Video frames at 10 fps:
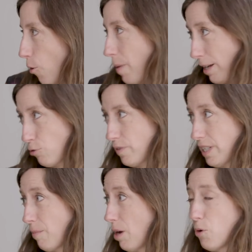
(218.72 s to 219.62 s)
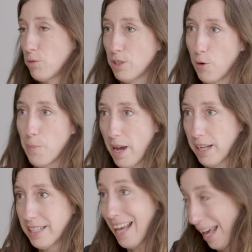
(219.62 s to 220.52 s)
un père suffisamment bon, c'est un père
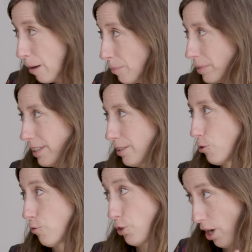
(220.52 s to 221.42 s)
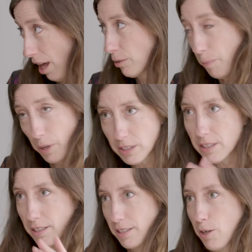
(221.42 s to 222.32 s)
qui aime et qui ne violente pas.
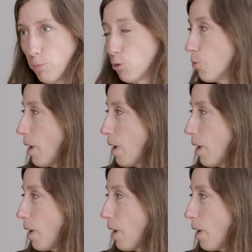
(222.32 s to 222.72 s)
C'est comme deux